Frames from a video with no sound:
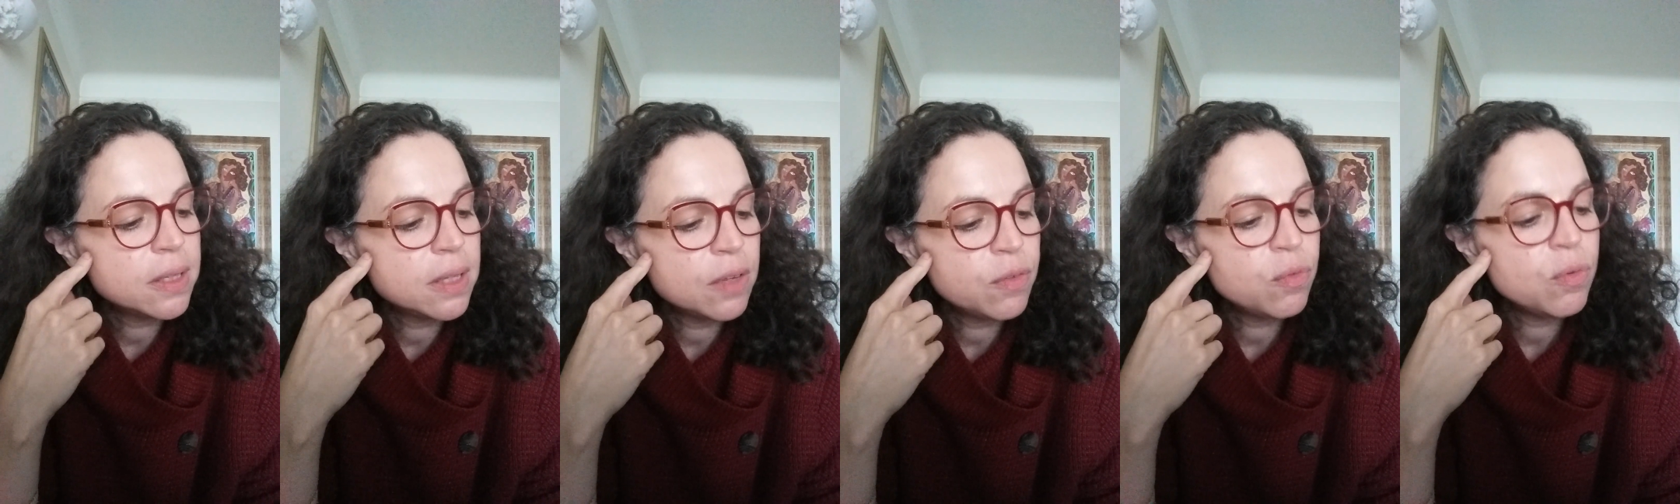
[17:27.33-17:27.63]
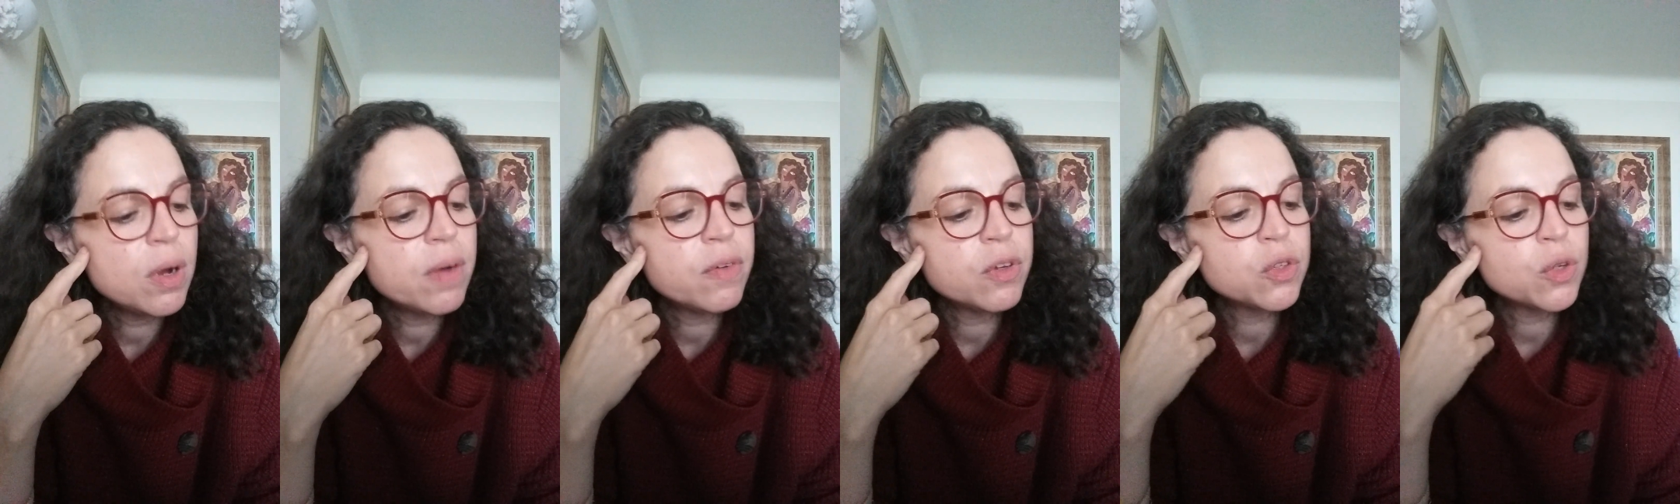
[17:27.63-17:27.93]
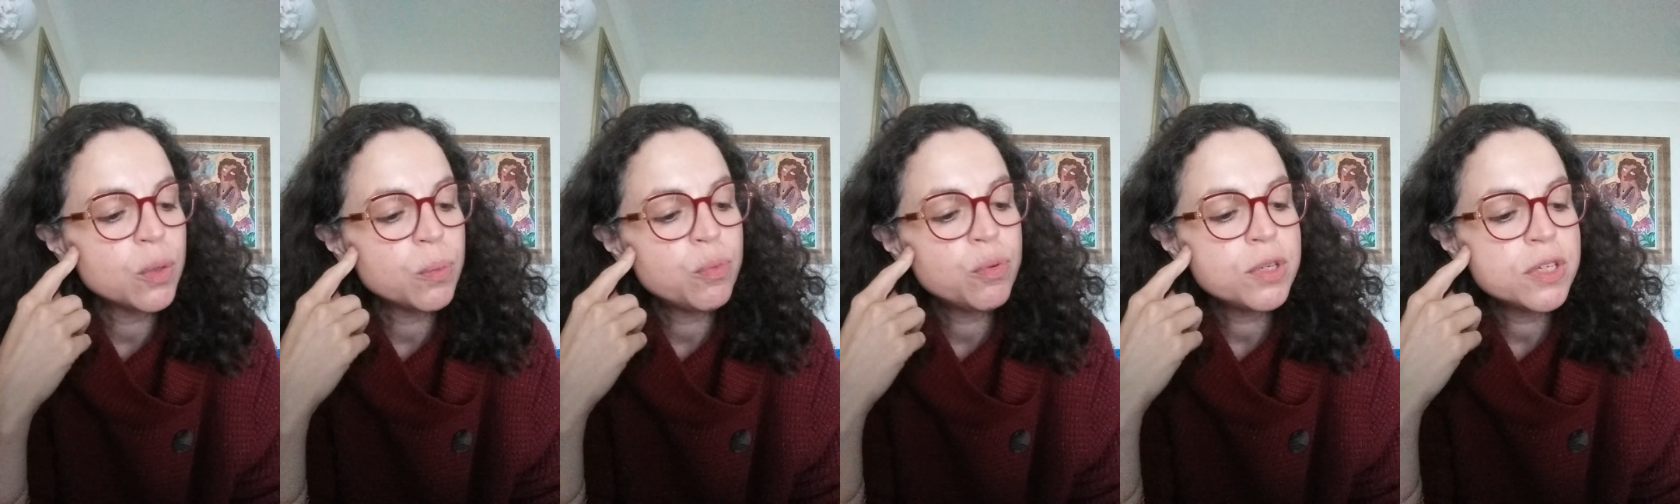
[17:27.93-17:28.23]
à votre
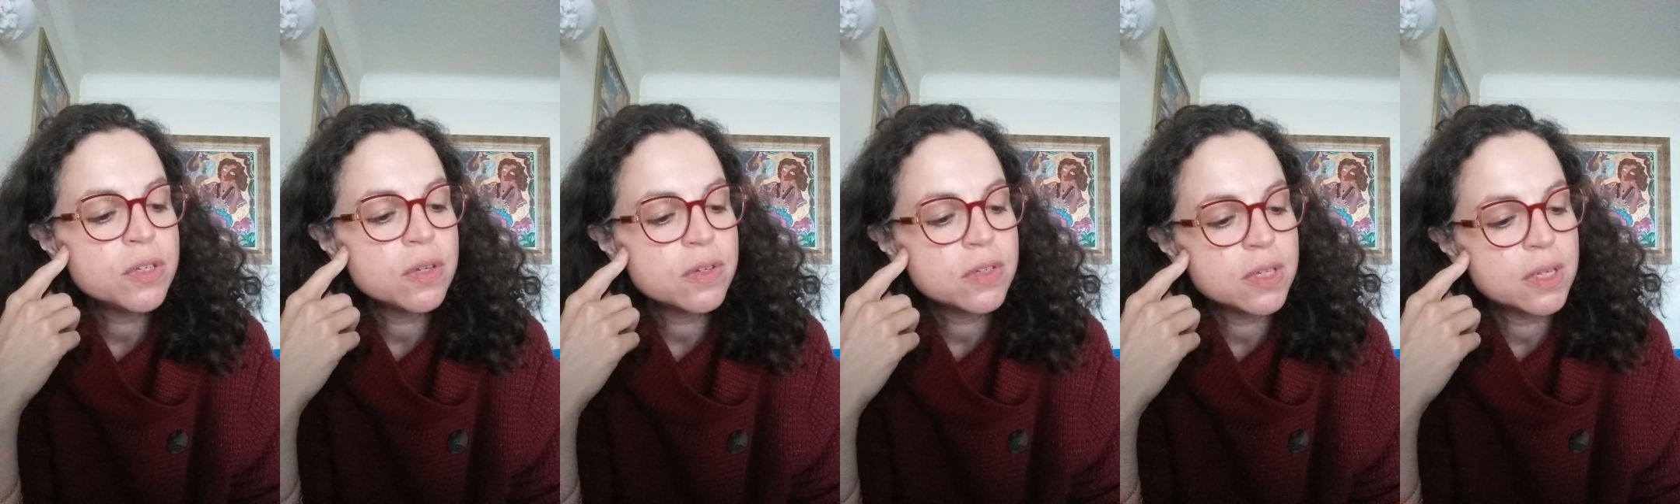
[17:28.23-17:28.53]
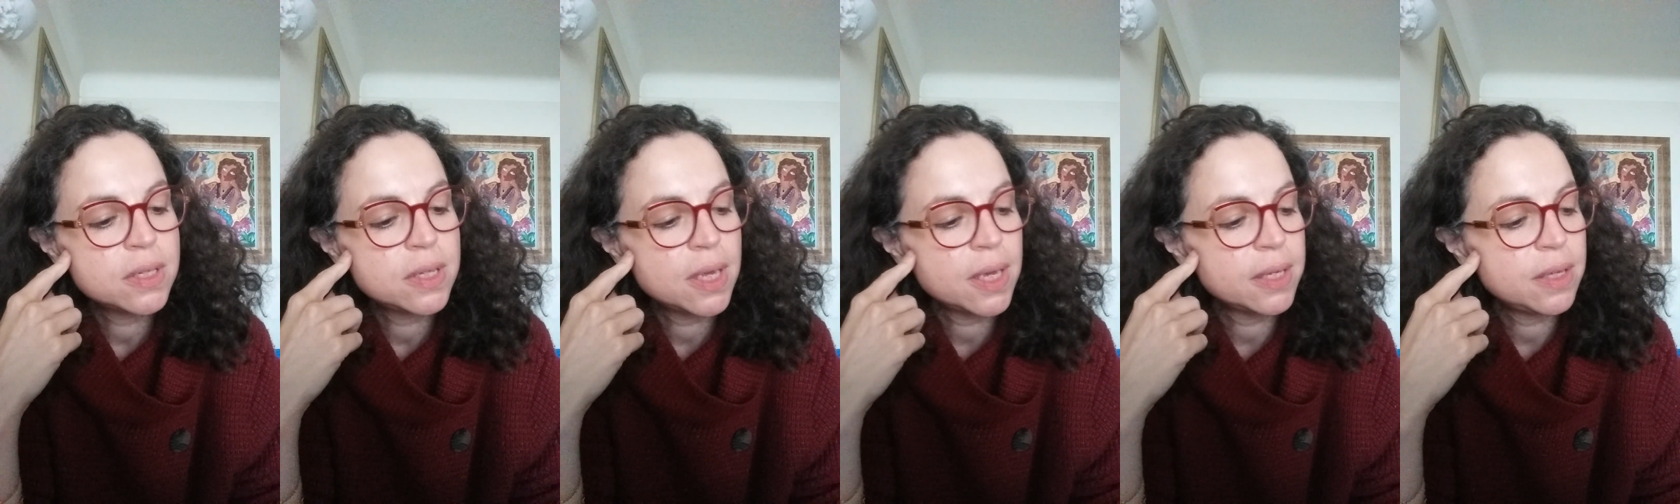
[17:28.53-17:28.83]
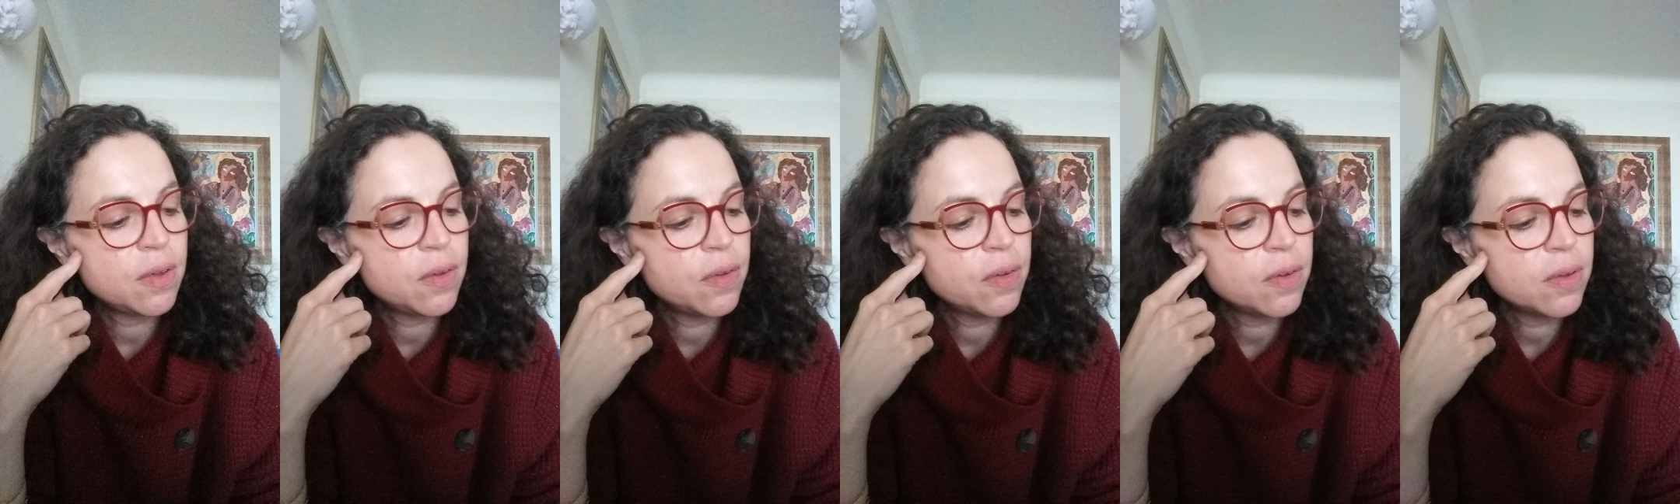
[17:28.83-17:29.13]
puissance
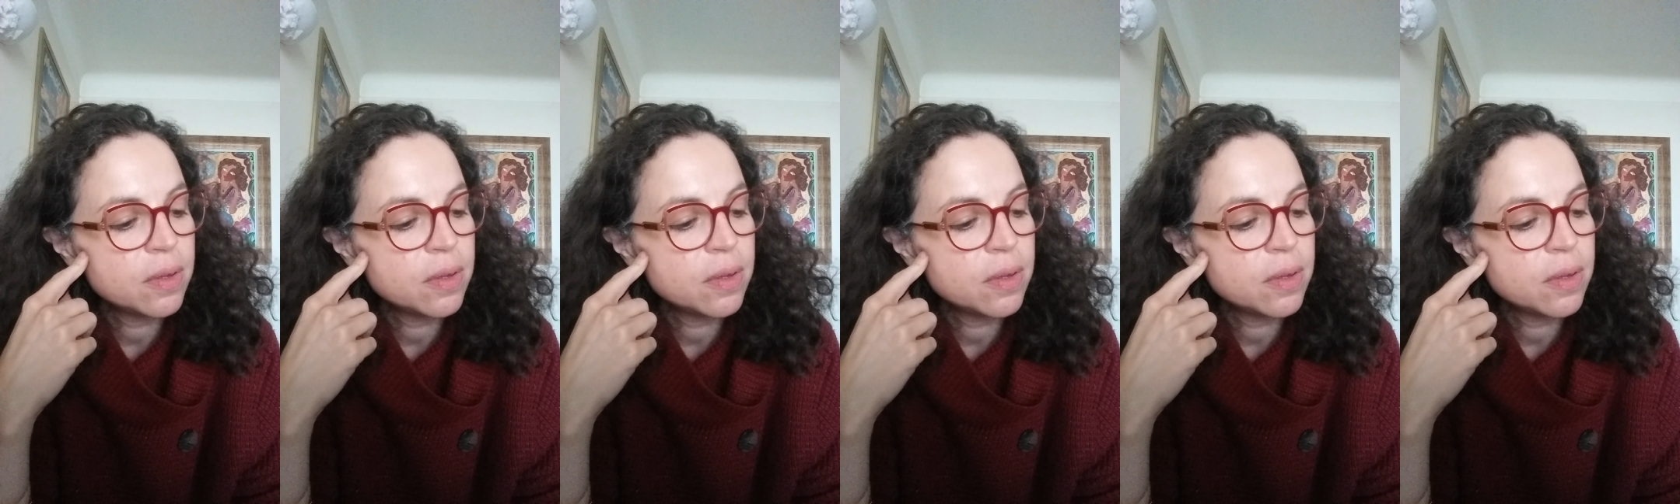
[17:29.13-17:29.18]
intérieure,